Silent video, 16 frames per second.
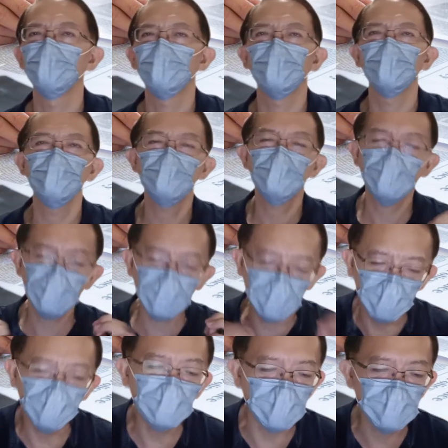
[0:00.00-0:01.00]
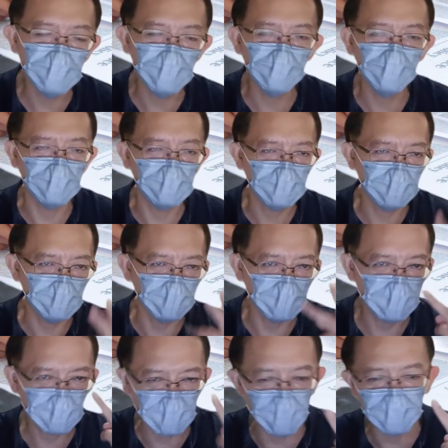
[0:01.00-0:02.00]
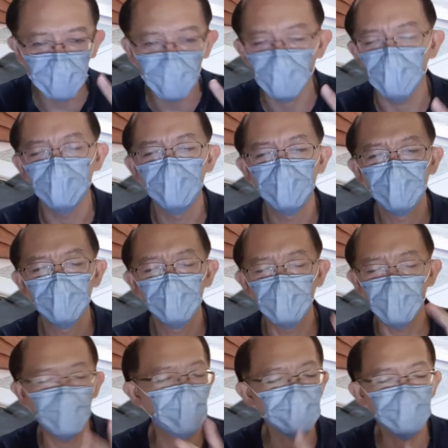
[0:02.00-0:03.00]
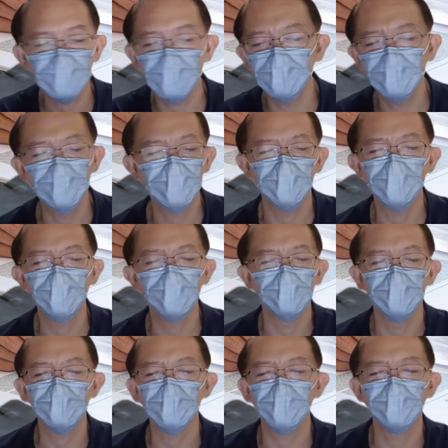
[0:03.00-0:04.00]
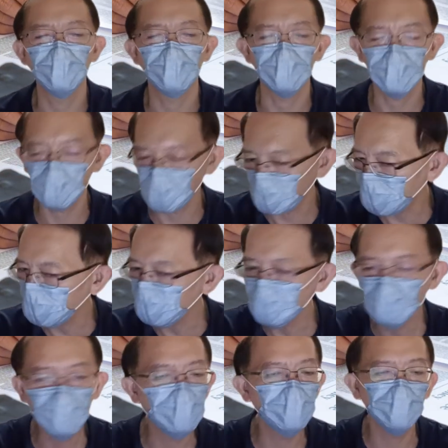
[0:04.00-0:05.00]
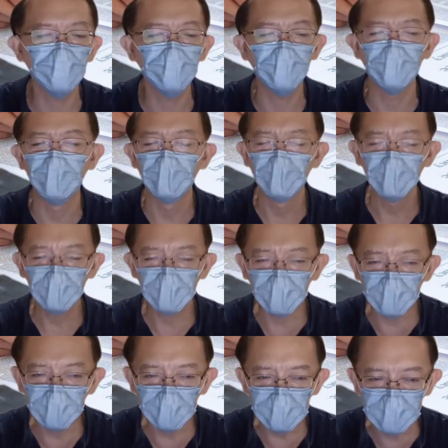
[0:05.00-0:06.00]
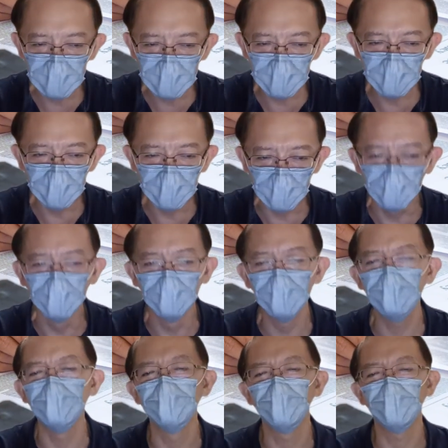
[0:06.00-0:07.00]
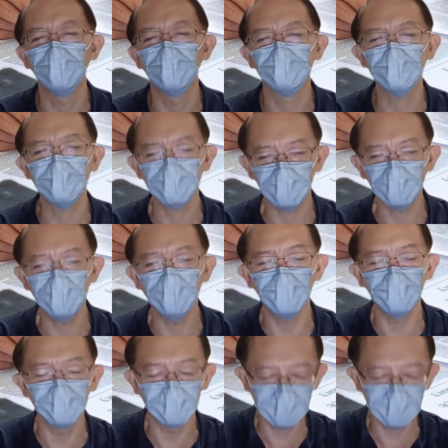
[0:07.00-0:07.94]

跟税务的制度是三套，两岸三地总共有三套，这完全不一样。各自独立啊，这个部分呢，